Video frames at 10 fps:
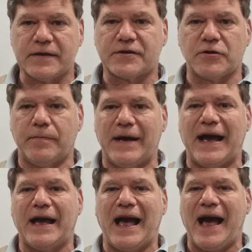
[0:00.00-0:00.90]

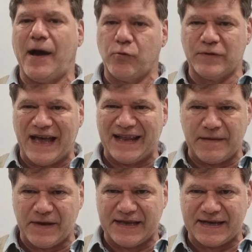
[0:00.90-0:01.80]
insomma ha
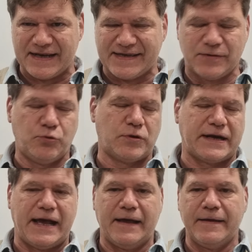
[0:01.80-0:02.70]
un'anima
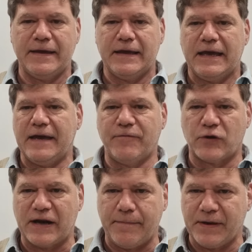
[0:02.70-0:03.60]
nerazzurra e
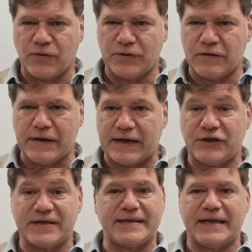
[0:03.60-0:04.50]
vorrebbe continuare a
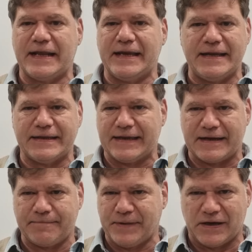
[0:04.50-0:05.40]
gestire
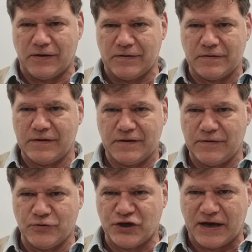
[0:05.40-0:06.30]
l'Inter, però
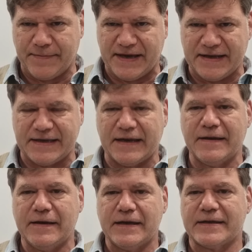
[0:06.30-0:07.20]
logicamente
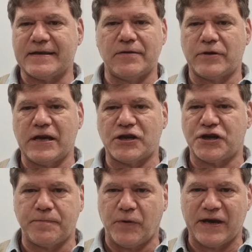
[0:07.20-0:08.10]
se non
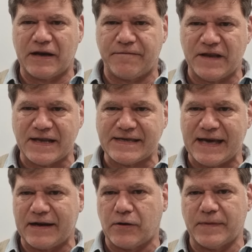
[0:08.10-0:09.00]
riesci poi a
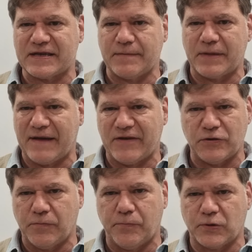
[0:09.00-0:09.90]
rifinanziare come sembrava
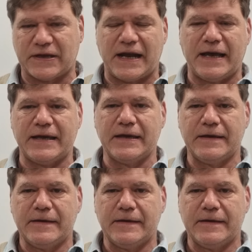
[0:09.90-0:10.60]
non potrai.